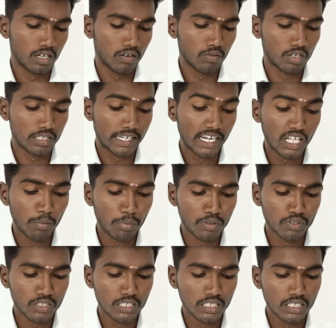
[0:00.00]
உங்களுக்கு டேட் ஆஃப்
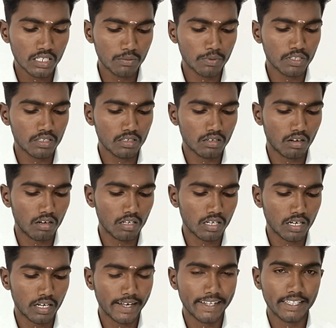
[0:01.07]
பர்த் வந்து இருபது நாலு
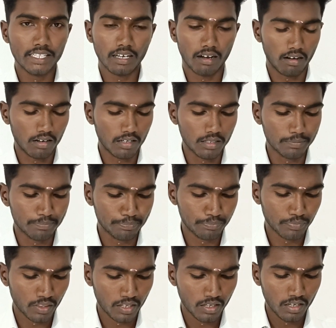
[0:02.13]
ரெண்டாயிரத்தி ஆறு
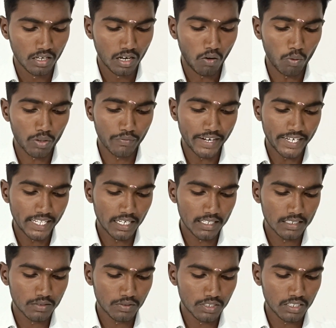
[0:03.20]
அவங்களுக்கு வெயிட்டிங்
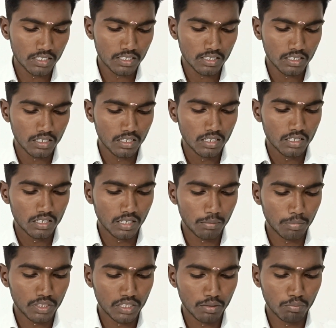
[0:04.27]
லிஸ்ட் வந்து
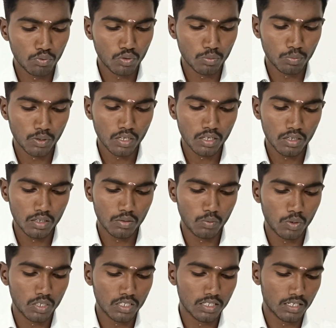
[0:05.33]
எண்பத்தி மூணு புள்ளி
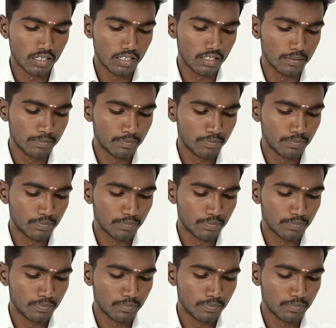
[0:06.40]
ஒன்று ரெண்டு